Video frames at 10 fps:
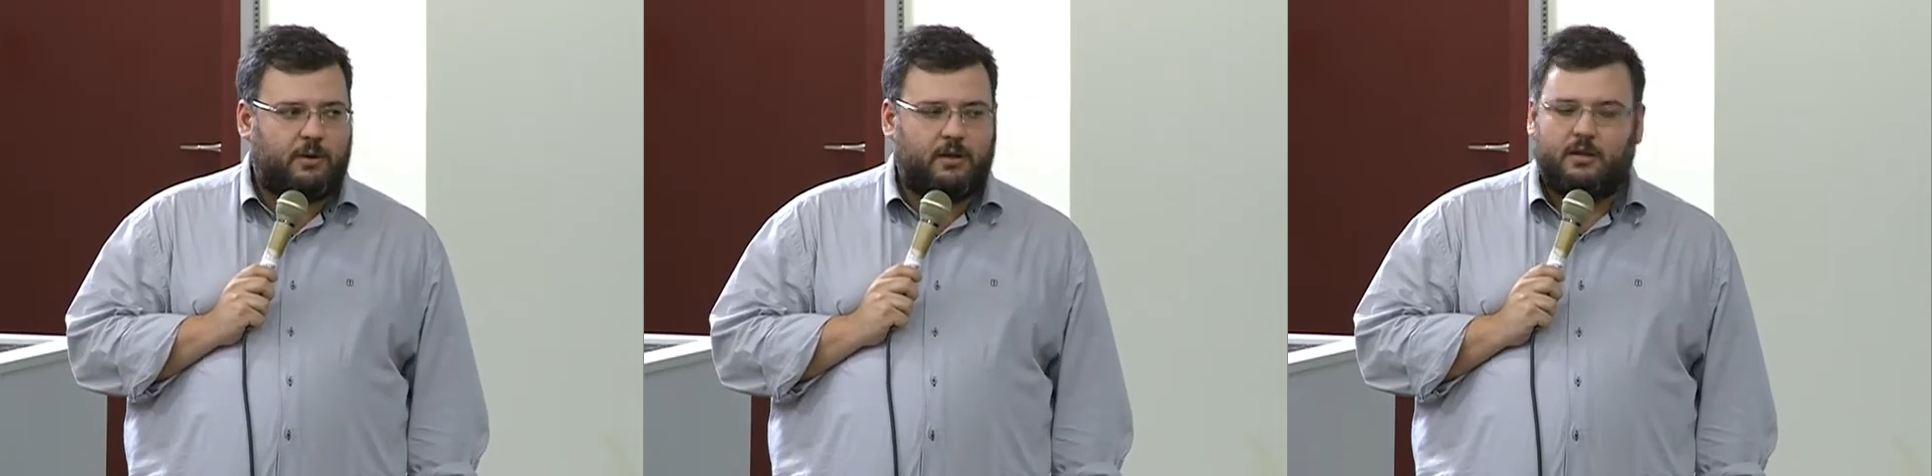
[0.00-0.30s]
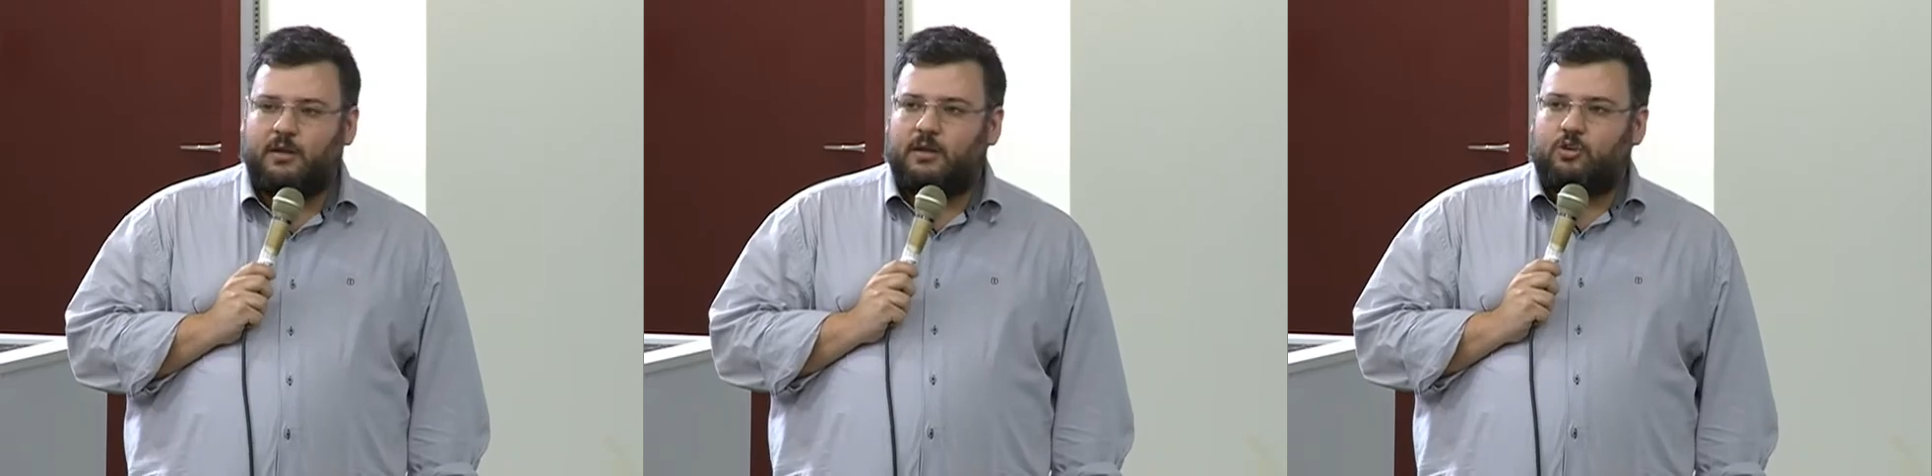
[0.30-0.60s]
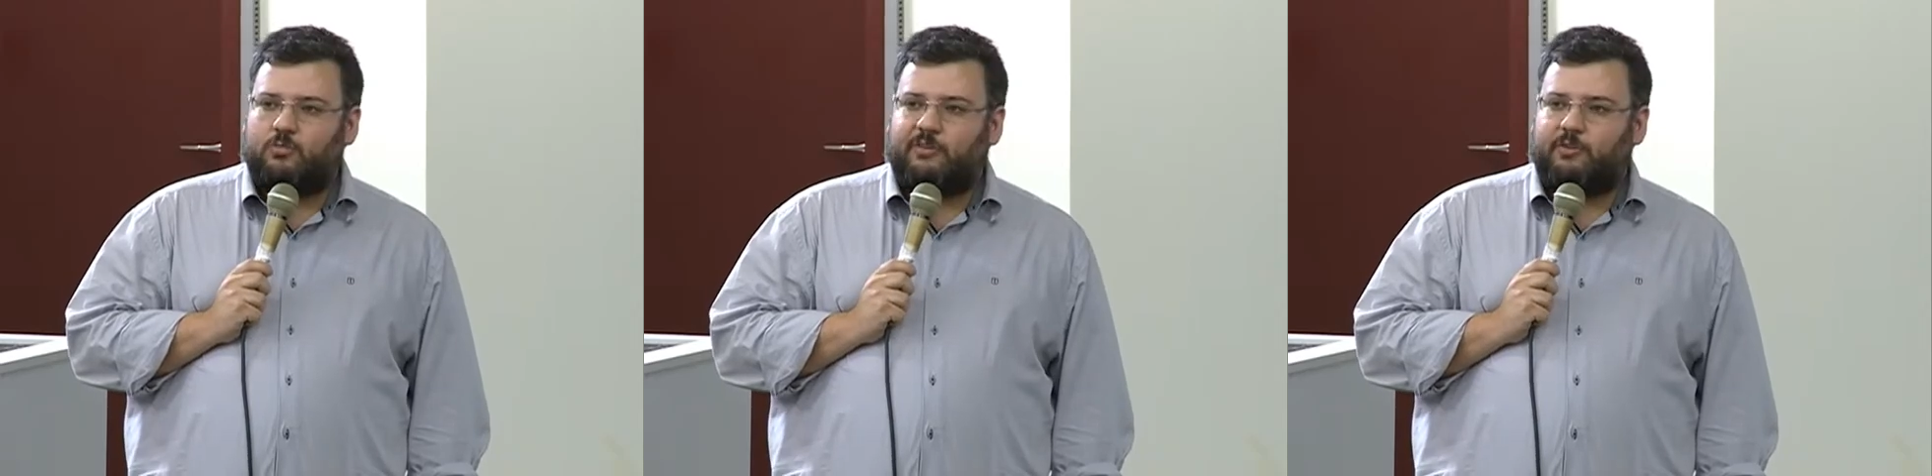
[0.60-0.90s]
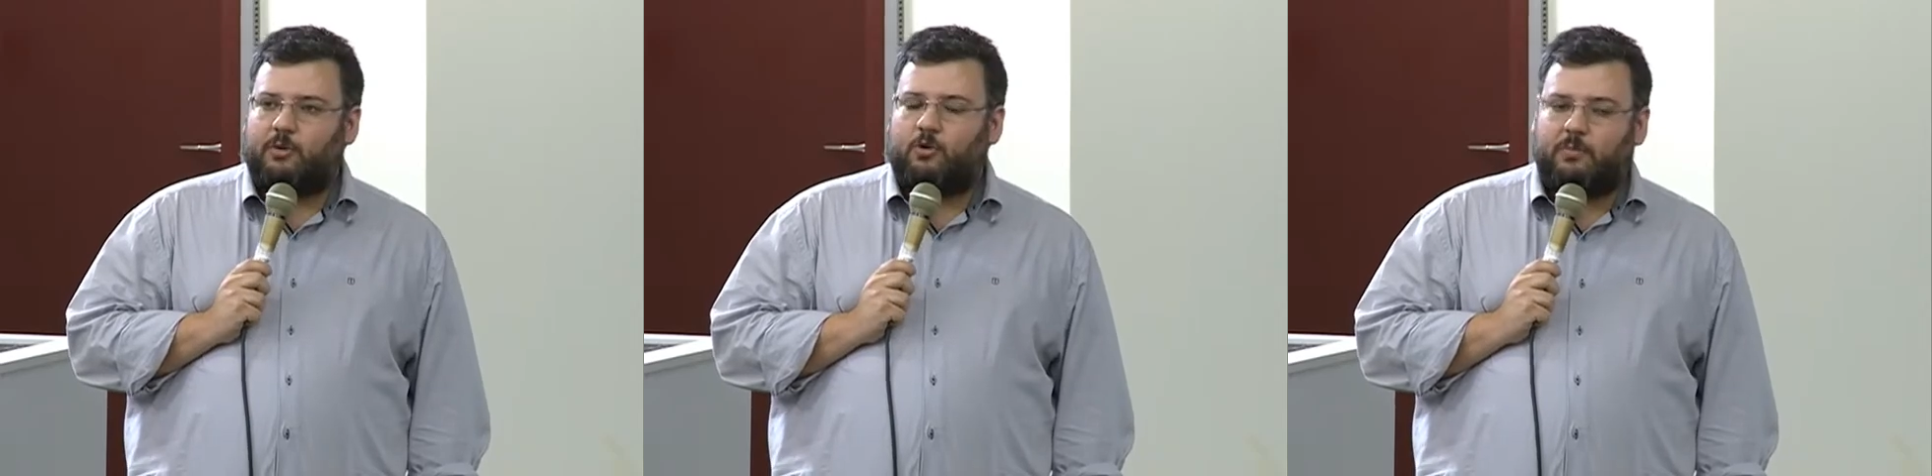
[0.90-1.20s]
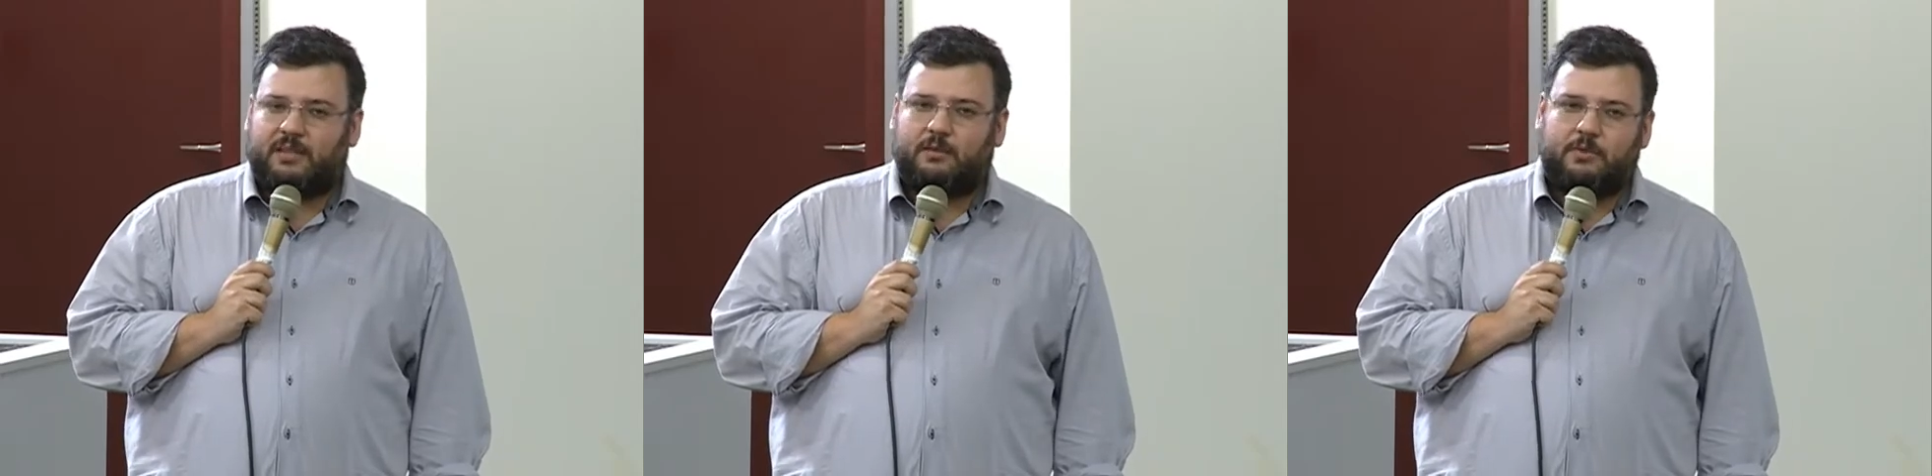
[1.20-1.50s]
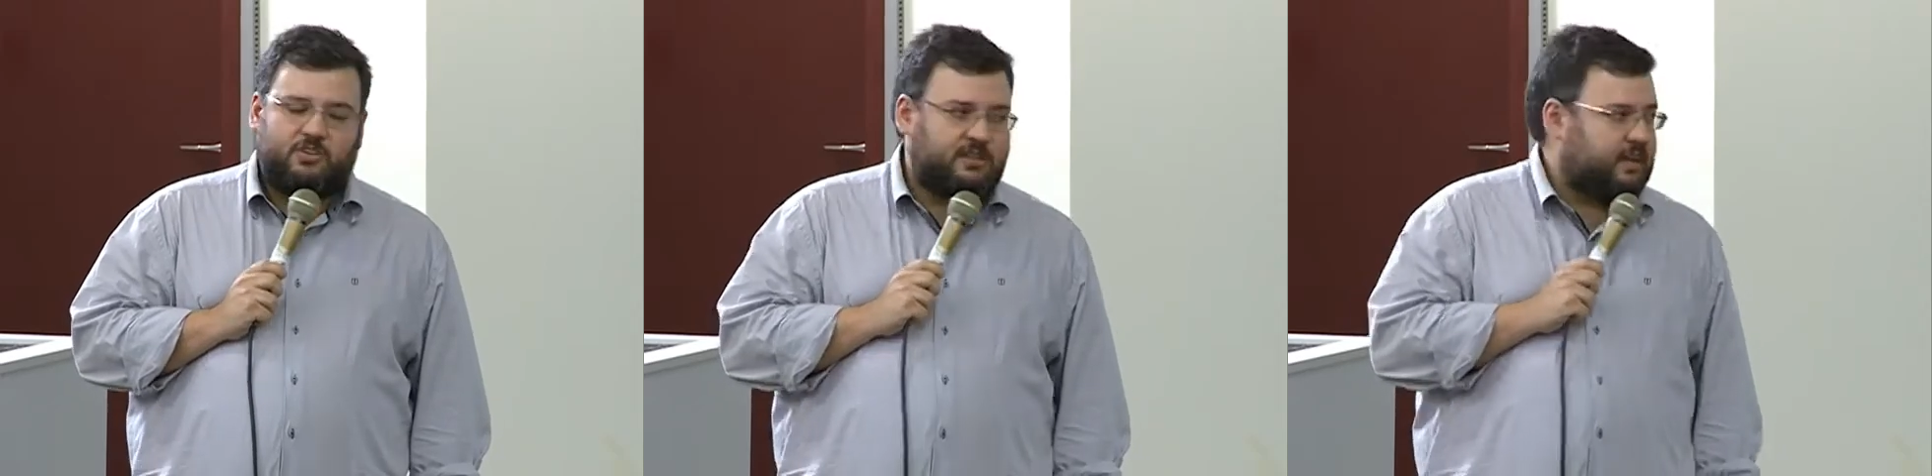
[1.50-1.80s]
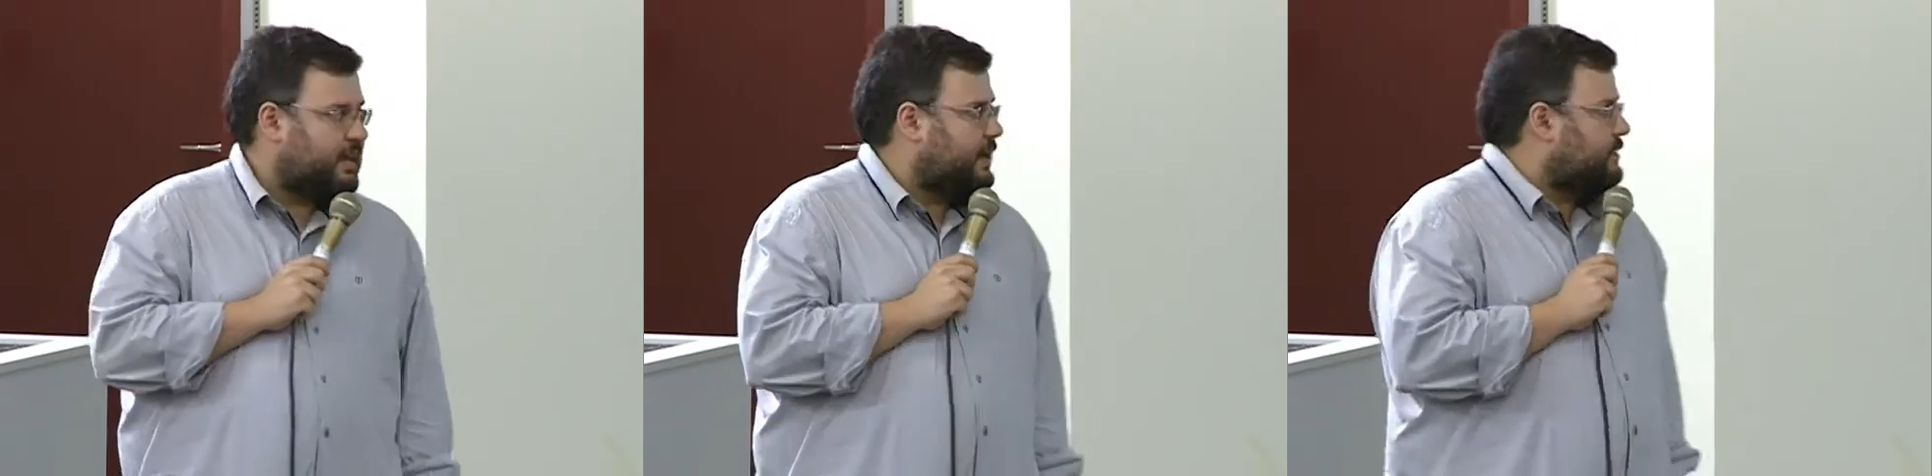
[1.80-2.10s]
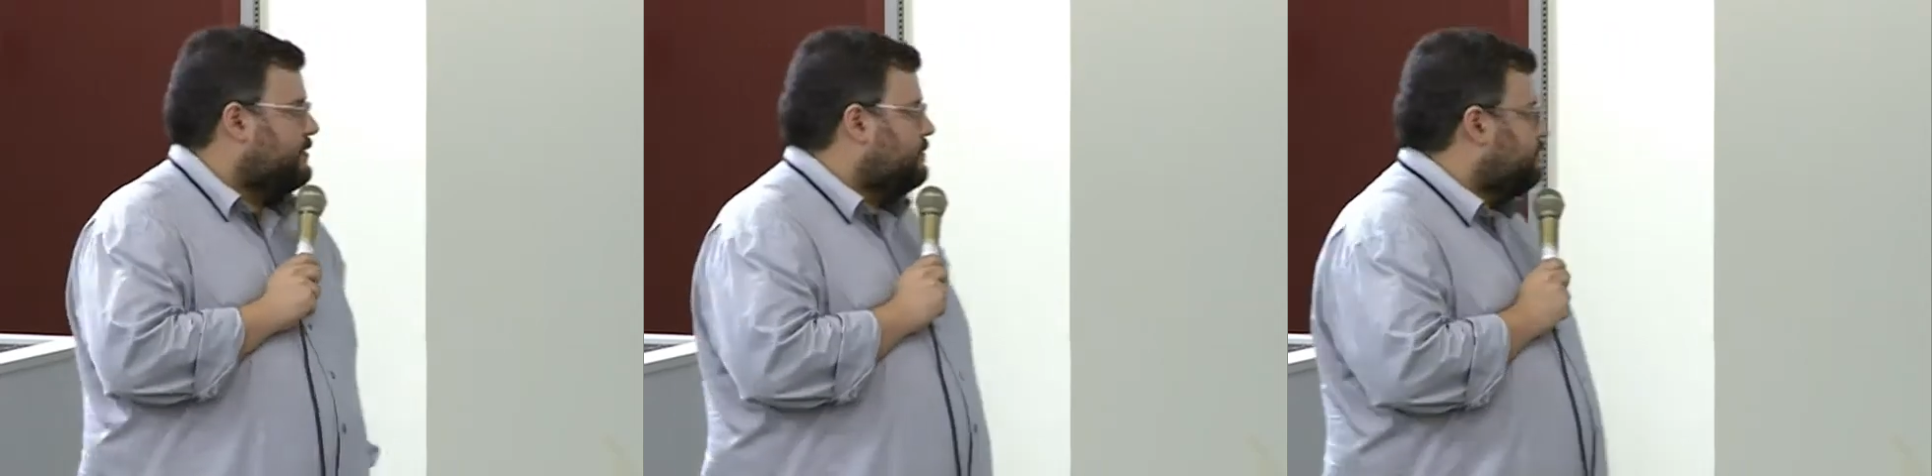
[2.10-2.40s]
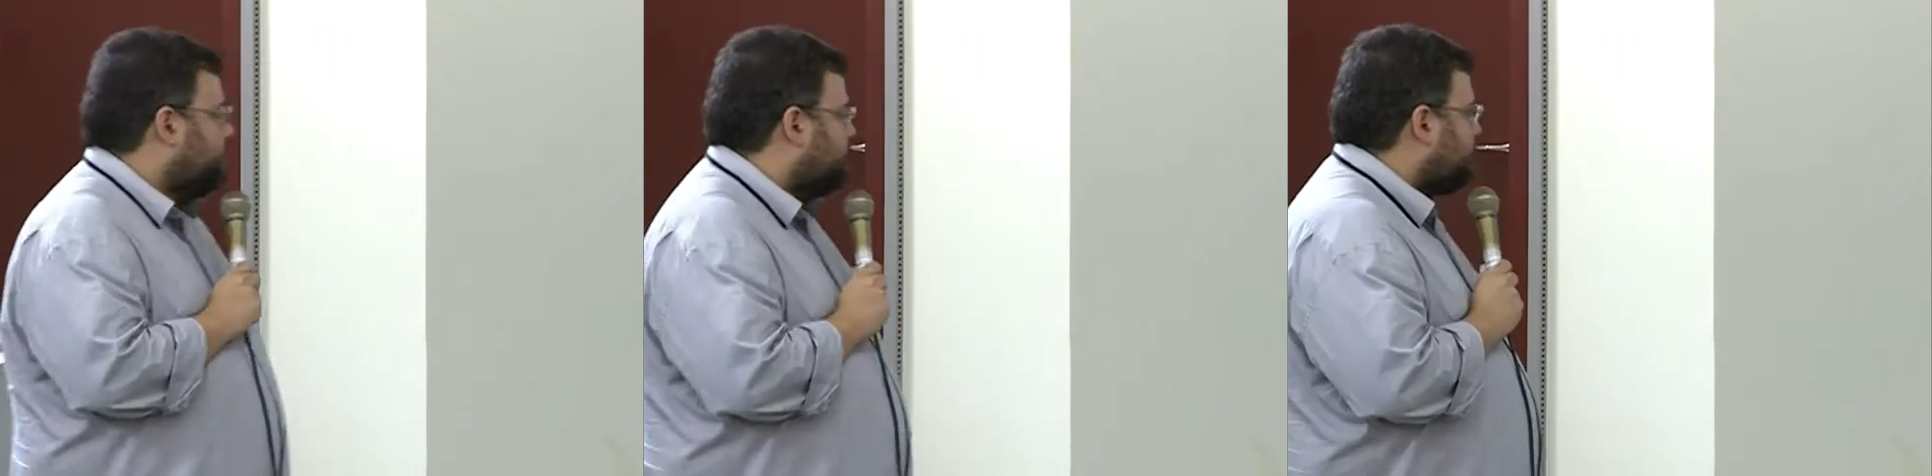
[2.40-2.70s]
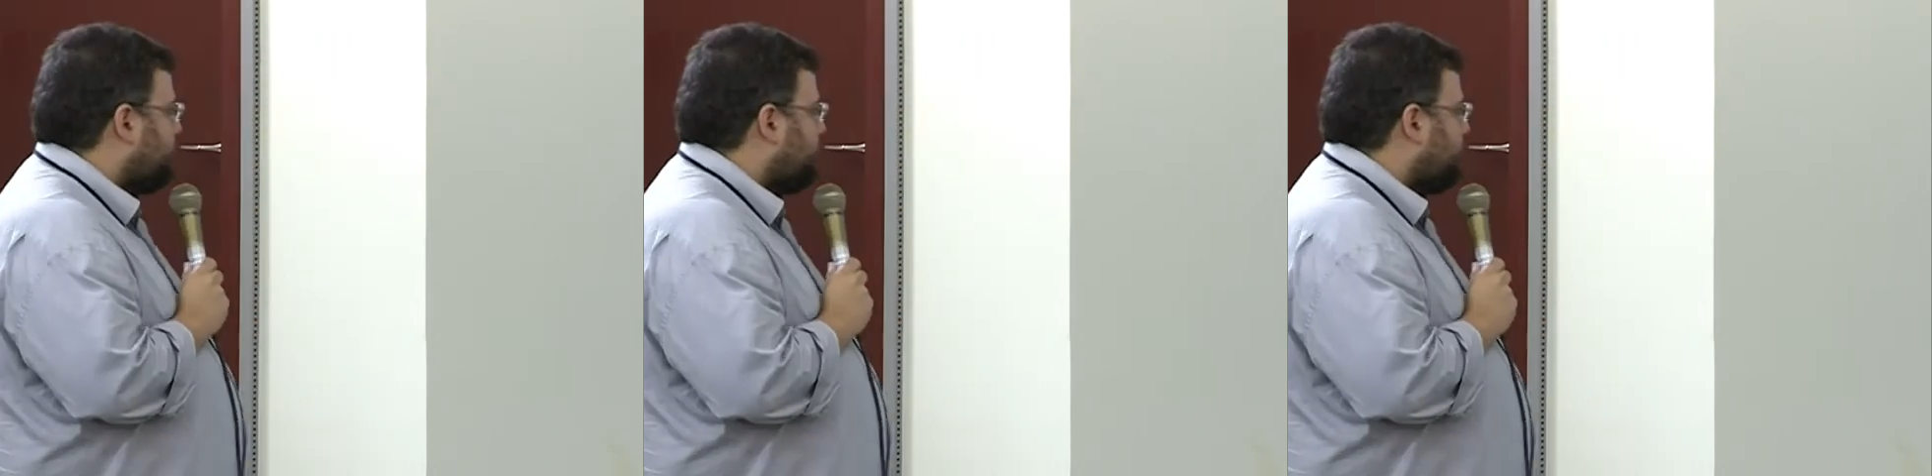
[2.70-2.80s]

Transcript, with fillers: bem como a quantidade de vagas destinadas para as